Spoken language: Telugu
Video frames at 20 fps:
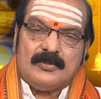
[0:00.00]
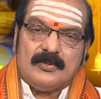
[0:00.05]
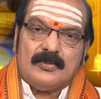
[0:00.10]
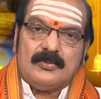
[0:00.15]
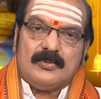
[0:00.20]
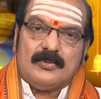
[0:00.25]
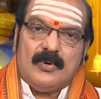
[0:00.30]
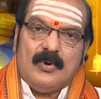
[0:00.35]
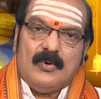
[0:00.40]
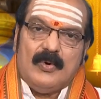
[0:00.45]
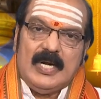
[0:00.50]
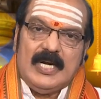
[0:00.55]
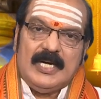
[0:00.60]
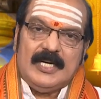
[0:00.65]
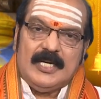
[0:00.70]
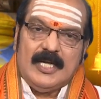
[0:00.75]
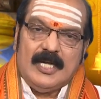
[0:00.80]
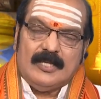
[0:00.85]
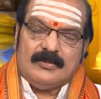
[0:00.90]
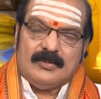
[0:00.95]

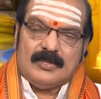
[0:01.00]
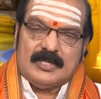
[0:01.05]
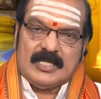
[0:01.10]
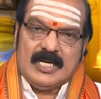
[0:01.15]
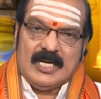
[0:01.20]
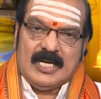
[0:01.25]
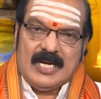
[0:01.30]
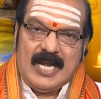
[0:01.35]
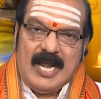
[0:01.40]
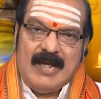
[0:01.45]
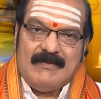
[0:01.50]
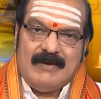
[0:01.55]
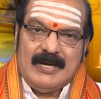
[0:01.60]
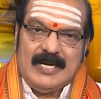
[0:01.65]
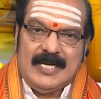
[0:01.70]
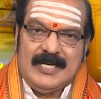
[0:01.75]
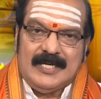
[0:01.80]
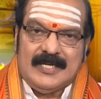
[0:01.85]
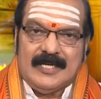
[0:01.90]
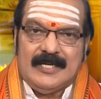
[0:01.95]
చూసుకోవాలండి అదృష్టం
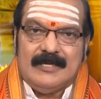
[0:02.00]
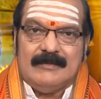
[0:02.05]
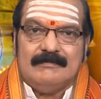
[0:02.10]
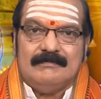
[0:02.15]
రావాలంటే